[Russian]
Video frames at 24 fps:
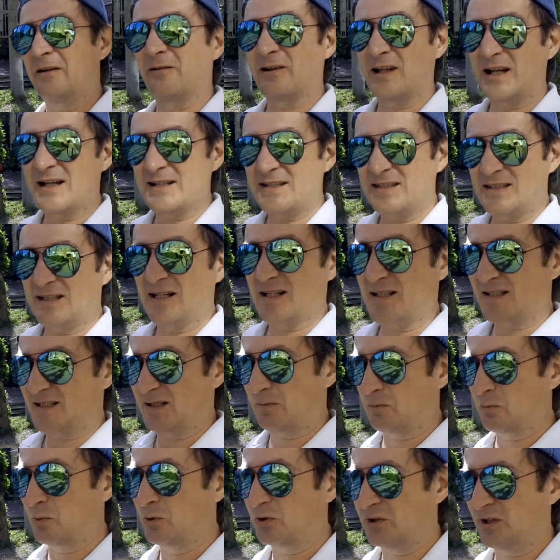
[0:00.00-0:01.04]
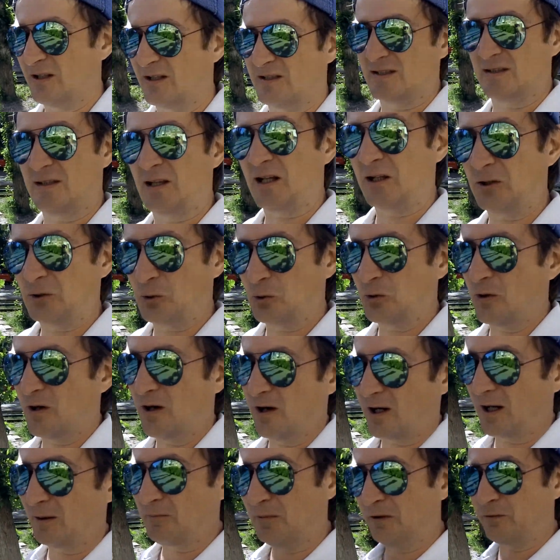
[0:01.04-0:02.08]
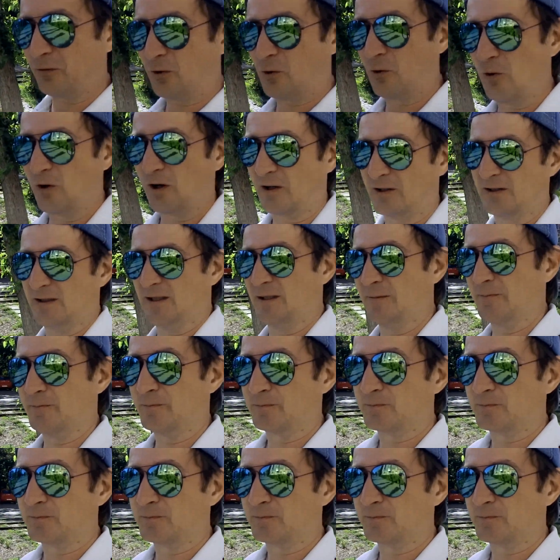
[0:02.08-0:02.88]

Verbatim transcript: власти озаботились тротуарами в городе?